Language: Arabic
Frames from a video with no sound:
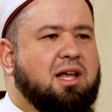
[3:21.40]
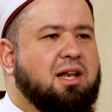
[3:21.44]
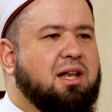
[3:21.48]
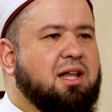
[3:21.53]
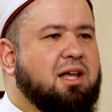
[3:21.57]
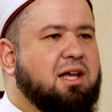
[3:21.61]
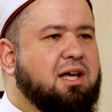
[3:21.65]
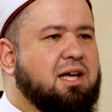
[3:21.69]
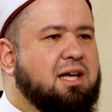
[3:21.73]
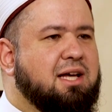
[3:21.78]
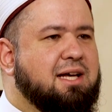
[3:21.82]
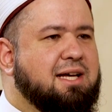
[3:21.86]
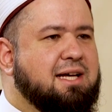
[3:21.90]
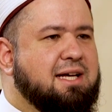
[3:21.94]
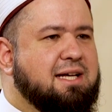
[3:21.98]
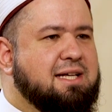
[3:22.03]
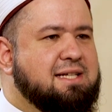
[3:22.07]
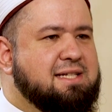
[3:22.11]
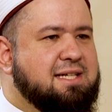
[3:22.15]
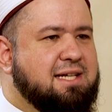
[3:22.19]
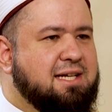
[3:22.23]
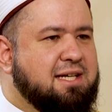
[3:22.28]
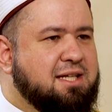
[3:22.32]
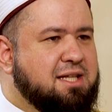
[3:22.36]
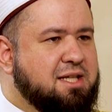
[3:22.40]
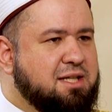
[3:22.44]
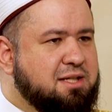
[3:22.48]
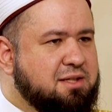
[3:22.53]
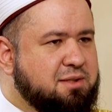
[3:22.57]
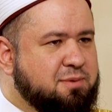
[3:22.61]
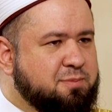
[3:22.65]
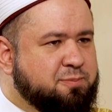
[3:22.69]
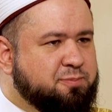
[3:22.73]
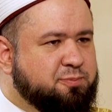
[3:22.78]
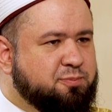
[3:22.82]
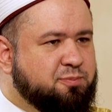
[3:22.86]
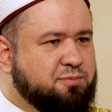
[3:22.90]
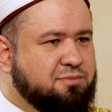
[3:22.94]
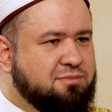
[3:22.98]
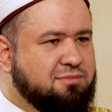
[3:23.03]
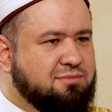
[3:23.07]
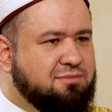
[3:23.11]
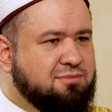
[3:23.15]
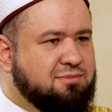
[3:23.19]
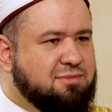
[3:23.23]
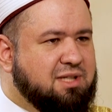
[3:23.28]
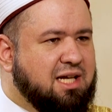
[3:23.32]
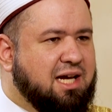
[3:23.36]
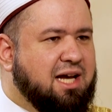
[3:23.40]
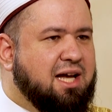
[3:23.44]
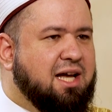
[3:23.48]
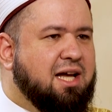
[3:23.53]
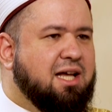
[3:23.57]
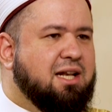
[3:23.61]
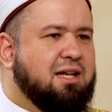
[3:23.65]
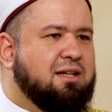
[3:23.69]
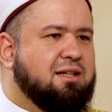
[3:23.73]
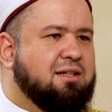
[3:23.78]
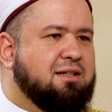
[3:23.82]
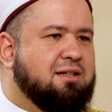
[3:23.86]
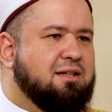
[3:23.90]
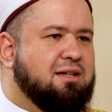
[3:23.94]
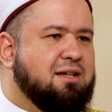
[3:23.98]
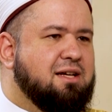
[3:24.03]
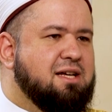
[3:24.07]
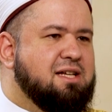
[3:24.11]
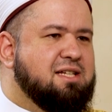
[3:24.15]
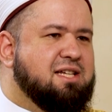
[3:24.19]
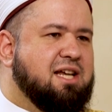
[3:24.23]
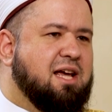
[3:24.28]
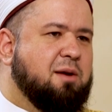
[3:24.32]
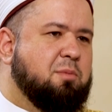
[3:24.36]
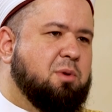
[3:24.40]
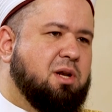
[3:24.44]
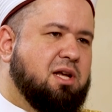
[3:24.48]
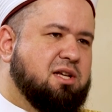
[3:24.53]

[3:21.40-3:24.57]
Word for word: يلا يا زيد تعال اسحب